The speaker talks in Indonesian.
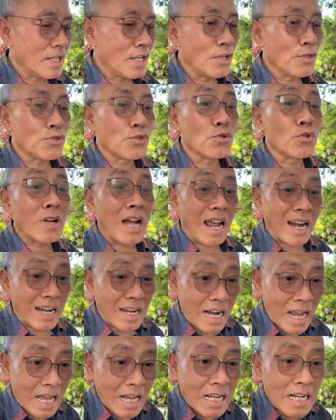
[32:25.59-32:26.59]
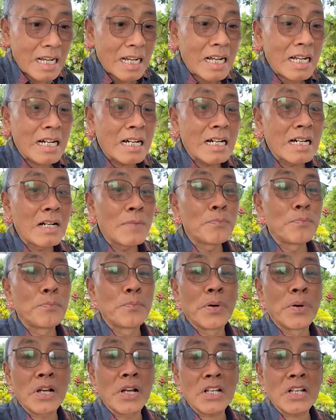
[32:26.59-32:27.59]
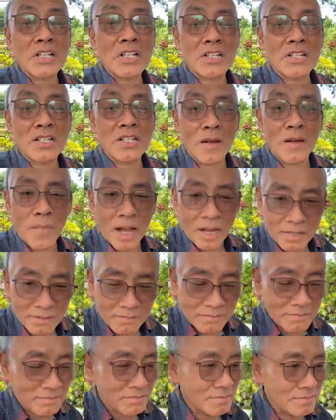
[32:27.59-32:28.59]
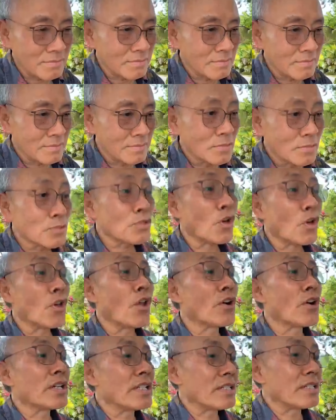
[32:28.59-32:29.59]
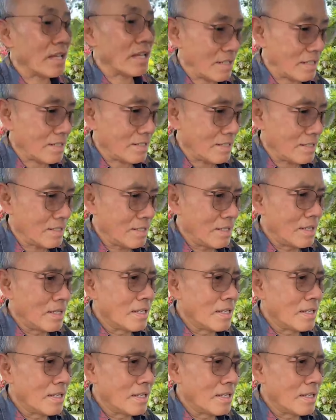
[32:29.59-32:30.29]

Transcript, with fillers: itu karena kebersamaan. Tolong dicatat.